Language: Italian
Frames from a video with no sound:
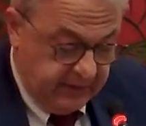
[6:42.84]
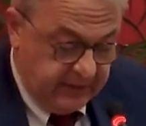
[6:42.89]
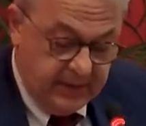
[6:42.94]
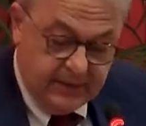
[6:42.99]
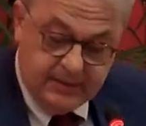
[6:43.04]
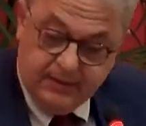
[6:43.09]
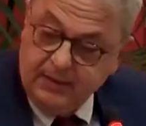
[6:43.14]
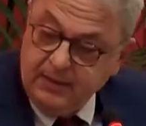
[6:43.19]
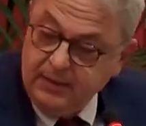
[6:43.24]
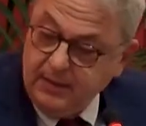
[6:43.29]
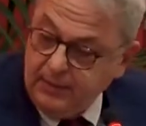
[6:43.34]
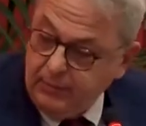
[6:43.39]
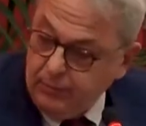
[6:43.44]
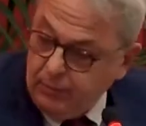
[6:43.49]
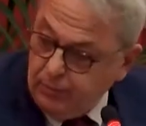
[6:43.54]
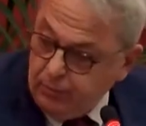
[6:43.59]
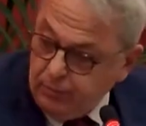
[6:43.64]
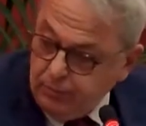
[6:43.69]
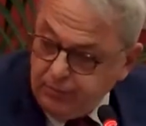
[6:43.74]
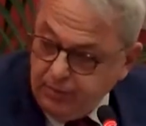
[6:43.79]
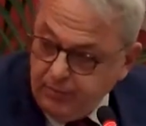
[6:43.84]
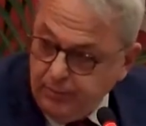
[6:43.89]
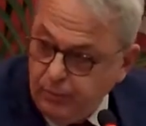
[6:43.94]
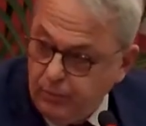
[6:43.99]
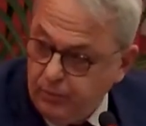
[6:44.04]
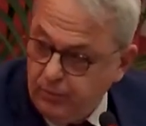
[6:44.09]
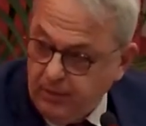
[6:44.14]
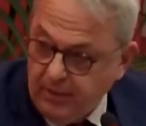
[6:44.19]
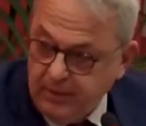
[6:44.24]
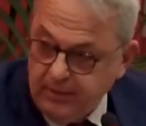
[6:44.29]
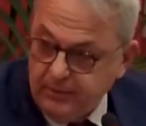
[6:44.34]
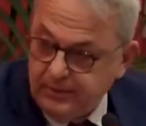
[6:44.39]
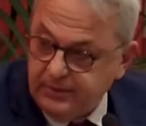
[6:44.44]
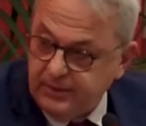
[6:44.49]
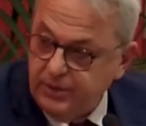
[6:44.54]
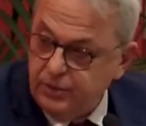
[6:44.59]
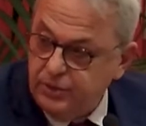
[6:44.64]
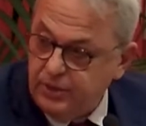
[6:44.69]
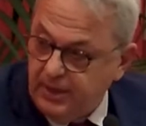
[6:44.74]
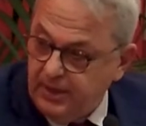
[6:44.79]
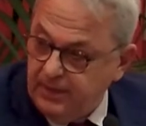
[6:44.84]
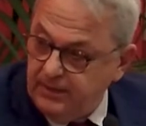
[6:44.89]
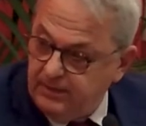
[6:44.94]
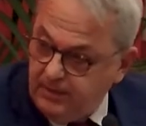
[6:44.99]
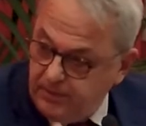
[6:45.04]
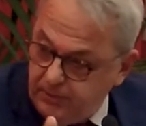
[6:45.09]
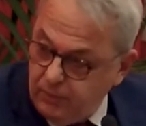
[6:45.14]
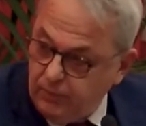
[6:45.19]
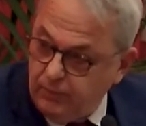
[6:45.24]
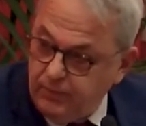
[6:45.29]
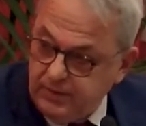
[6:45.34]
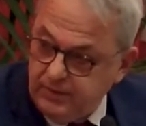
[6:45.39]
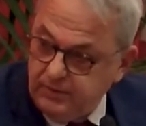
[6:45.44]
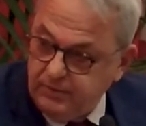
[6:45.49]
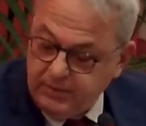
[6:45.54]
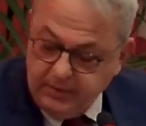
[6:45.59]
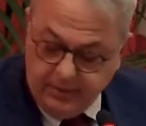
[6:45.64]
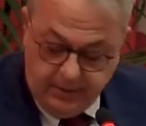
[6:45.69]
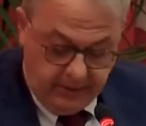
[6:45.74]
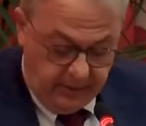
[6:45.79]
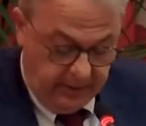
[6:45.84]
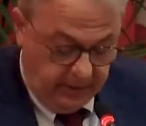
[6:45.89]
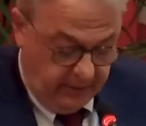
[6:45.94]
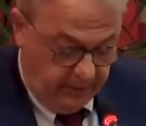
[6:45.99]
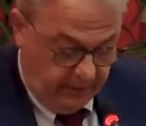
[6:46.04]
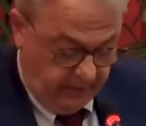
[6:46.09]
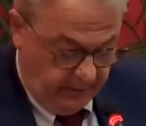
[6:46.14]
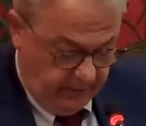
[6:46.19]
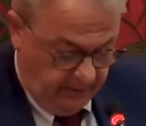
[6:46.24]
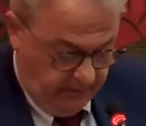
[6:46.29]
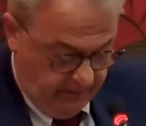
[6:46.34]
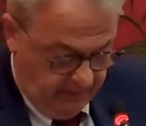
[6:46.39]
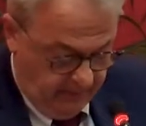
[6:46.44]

in testa di dare un contributo alla nostra gente su questo terreno.